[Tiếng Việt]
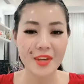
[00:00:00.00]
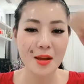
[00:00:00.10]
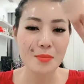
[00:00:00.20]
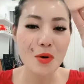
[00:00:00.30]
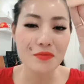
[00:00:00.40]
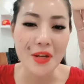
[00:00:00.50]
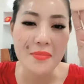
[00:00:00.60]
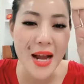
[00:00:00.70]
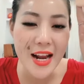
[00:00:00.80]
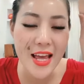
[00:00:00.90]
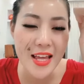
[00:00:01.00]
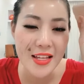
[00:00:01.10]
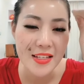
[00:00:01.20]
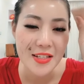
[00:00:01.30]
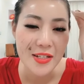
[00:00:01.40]
bông phấn 3D
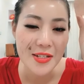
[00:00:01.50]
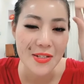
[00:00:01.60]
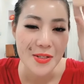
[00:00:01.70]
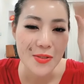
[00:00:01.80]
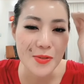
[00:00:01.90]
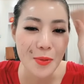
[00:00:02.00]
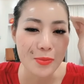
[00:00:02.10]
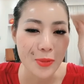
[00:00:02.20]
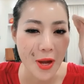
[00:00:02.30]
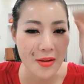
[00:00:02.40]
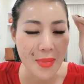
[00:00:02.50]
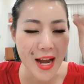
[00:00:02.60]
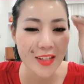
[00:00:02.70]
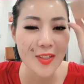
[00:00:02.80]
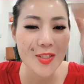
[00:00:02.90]
dùng thoải
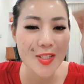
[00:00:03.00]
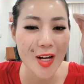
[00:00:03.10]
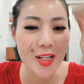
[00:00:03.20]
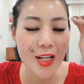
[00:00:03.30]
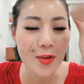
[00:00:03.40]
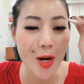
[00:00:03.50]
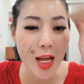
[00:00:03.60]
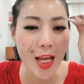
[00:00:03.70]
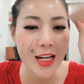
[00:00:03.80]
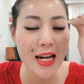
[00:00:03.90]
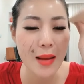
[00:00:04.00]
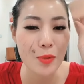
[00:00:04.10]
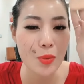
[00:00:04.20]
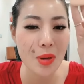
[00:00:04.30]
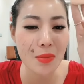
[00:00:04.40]
mái từ giờ đến gọi là hết năm
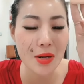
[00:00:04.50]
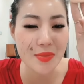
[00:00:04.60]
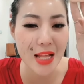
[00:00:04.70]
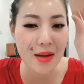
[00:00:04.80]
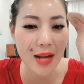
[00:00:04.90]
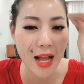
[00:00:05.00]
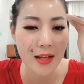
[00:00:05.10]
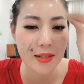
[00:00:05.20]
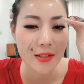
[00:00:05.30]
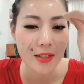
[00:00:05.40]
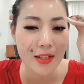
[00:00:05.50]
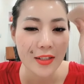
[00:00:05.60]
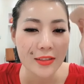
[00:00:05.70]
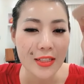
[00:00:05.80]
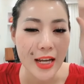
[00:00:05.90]
cũng không có làm sao cả
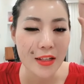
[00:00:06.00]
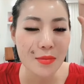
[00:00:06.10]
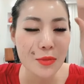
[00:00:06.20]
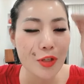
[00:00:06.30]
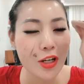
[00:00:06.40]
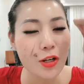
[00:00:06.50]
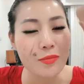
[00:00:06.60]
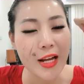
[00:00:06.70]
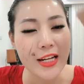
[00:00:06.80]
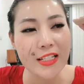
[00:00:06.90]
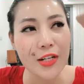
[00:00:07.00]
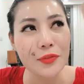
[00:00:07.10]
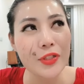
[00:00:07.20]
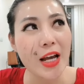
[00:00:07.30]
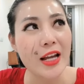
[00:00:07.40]
từ ngày hương mua cái hộp này đến giờ
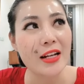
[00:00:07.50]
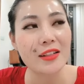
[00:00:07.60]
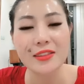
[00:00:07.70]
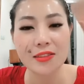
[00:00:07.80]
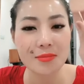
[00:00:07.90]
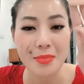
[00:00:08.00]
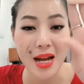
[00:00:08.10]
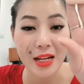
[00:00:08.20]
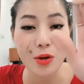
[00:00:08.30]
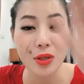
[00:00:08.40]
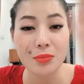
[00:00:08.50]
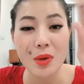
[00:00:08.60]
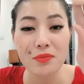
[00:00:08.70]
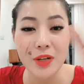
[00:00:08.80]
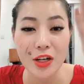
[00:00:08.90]
phút này mà cái
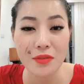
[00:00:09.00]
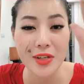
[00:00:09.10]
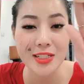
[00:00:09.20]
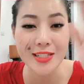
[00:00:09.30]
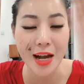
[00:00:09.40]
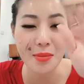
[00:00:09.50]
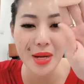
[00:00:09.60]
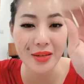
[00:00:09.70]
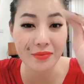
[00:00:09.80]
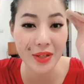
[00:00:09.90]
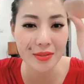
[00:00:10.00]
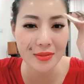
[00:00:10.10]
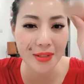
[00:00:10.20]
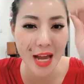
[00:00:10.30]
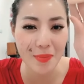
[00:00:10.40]
bông phấn nó vẫn trắng mịn vẫn
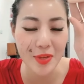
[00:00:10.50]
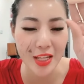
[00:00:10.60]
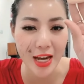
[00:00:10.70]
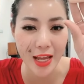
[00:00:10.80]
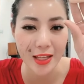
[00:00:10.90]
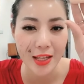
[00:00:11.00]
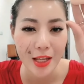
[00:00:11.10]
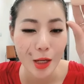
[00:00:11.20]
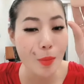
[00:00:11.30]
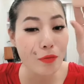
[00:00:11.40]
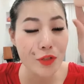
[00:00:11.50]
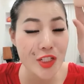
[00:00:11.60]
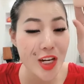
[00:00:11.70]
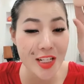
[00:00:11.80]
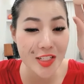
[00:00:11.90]
đẹp như thế này cái bông phấn
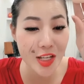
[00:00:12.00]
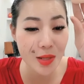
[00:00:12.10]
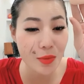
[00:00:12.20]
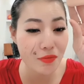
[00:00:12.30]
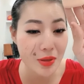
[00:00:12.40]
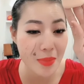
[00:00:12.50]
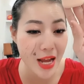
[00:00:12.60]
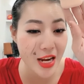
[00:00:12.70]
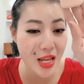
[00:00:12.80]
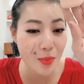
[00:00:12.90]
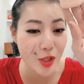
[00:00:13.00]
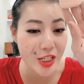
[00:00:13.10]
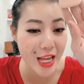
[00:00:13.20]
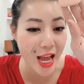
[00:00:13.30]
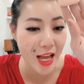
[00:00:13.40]
rất là xịn bông phấn 3D mọi người
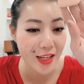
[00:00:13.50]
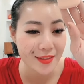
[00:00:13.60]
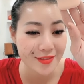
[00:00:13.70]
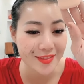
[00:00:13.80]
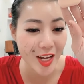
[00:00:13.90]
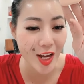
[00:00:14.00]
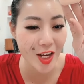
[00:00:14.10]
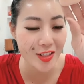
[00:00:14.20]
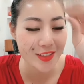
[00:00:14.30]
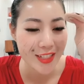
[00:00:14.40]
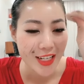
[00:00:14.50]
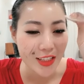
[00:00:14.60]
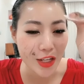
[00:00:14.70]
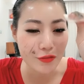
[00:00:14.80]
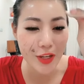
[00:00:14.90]
nha đó
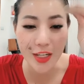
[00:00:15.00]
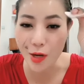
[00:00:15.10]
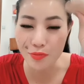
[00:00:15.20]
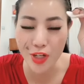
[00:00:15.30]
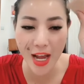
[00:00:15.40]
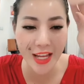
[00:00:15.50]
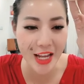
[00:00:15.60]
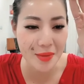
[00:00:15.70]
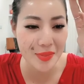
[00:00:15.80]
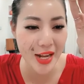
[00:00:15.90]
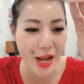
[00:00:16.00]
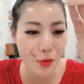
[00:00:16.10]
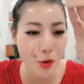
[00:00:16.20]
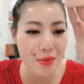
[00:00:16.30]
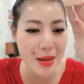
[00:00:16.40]
thành phần ngọc trai cám gạo
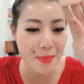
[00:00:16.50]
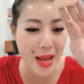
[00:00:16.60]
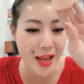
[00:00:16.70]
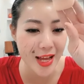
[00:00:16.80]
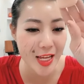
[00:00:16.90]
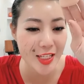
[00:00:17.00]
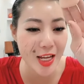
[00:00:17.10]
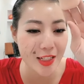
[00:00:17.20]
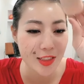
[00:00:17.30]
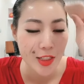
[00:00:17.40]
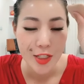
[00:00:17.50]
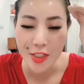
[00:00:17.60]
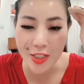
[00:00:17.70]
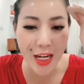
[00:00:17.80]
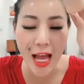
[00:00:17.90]
cúc la mã hạnh nhân
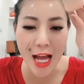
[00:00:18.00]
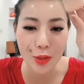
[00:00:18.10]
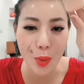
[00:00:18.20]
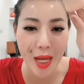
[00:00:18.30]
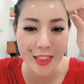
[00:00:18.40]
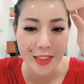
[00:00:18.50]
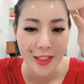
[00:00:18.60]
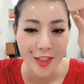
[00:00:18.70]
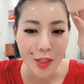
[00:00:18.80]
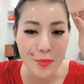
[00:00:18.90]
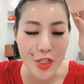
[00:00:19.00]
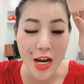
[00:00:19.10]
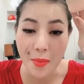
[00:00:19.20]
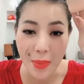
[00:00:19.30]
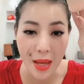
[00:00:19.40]
rất là an toàn thậm chí
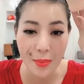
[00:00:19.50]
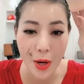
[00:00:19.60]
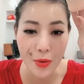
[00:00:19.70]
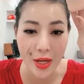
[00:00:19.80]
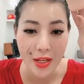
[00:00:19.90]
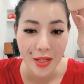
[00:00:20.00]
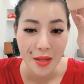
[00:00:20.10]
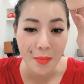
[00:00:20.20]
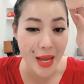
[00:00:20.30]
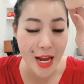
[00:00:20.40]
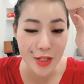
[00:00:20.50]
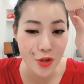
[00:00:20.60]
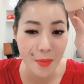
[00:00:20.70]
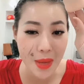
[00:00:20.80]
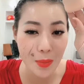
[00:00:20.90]
là mẹ bầu này mẹ đang cho
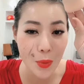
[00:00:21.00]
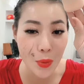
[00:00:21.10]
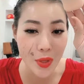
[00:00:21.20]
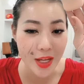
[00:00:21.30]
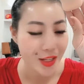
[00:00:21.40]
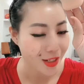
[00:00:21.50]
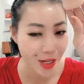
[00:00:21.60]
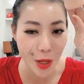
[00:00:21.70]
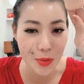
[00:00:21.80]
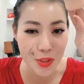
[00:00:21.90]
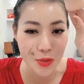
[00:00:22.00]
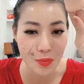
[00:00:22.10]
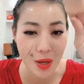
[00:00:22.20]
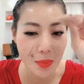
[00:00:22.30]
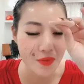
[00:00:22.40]
em bé bú này đều sử dụng
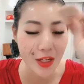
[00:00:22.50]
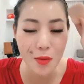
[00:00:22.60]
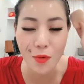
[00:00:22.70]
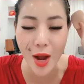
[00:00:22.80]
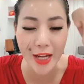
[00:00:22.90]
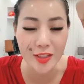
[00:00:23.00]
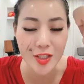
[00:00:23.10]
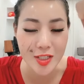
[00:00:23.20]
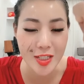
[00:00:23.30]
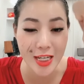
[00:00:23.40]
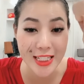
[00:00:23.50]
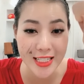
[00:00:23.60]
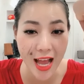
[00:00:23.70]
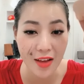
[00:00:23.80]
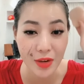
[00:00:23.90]
được bởi vì không có ảnh hưởng gì đến
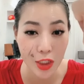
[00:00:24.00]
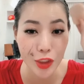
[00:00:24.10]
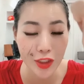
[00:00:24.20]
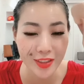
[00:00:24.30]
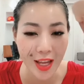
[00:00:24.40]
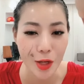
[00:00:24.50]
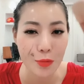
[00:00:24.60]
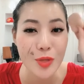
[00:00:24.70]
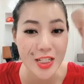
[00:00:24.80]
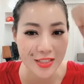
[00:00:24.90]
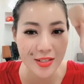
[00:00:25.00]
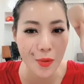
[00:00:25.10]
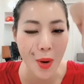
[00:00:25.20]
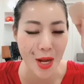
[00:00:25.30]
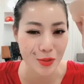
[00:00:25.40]
da và cơ thể cũng như là sức
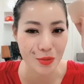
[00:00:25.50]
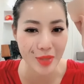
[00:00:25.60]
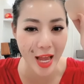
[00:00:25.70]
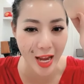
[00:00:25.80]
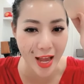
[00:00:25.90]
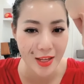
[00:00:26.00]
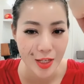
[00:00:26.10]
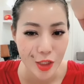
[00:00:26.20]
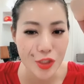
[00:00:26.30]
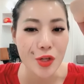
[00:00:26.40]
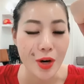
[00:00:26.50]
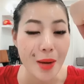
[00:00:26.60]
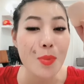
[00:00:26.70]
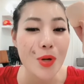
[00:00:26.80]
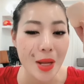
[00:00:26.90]
khỏe của chúng ta cả chỉ có
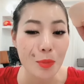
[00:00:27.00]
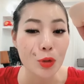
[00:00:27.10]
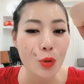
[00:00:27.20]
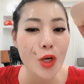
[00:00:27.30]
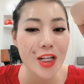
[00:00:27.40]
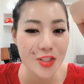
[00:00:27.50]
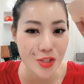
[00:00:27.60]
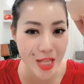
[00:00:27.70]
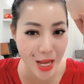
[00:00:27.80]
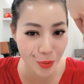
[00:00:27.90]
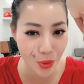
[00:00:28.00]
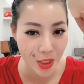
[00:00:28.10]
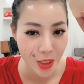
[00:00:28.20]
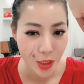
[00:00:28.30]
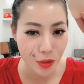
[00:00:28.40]
làm mỗi ngày một tốt hơn cho da thôi
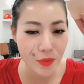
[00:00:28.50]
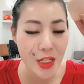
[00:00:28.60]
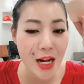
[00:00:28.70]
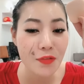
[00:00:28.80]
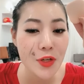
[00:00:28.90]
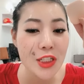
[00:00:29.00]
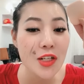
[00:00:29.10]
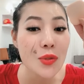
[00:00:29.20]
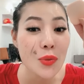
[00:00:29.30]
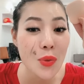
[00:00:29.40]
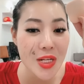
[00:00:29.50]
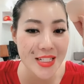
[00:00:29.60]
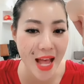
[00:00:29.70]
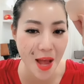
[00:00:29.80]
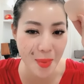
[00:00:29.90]
tại vì đây là phấn nước nuôi
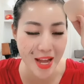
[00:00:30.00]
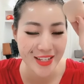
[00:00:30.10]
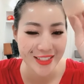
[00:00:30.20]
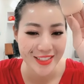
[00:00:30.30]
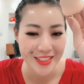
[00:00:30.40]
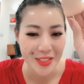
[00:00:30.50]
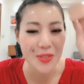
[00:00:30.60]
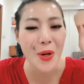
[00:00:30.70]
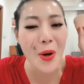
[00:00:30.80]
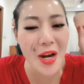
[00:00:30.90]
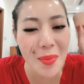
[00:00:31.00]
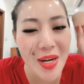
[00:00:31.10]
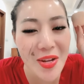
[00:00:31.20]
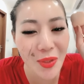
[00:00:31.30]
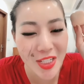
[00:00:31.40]
da mà rồi là mất
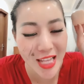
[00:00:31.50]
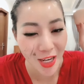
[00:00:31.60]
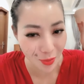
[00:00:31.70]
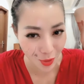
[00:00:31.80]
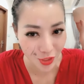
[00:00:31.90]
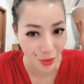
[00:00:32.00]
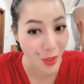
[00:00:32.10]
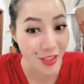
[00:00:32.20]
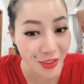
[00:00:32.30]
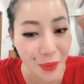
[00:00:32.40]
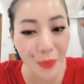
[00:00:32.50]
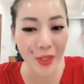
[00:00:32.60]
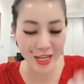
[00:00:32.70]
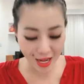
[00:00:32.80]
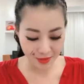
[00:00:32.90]
nhiều thời gian của mọi người qua hương thử
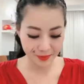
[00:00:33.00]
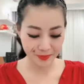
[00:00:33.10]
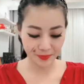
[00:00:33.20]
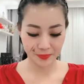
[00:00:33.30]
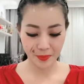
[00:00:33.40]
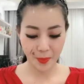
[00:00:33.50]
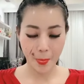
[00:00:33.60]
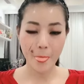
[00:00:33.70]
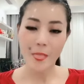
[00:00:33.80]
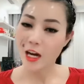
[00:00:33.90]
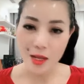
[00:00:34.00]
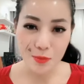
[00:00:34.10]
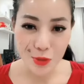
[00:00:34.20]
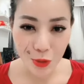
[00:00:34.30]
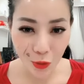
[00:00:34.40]
luôn nhá lấy
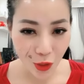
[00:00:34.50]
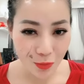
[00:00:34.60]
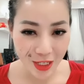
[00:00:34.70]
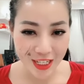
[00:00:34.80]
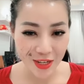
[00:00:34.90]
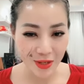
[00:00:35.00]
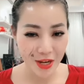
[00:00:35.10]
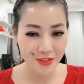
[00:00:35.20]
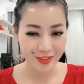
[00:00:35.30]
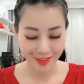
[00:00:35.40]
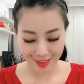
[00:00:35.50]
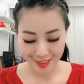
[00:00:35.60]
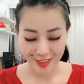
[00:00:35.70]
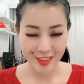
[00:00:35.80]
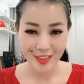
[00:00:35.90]
một chút thôi không cần nhiều đâu
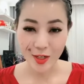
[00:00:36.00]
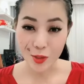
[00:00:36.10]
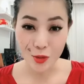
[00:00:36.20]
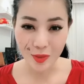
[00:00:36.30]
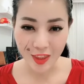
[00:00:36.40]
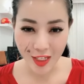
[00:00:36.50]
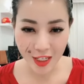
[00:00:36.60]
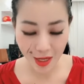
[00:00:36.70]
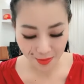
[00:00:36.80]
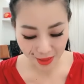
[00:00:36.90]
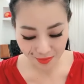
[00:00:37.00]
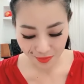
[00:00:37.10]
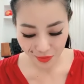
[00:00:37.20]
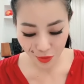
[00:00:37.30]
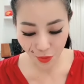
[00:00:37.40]
nói chung là tiết kiệm lắm
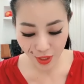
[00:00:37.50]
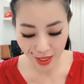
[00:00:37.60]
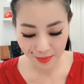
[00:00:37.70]
rồi lắm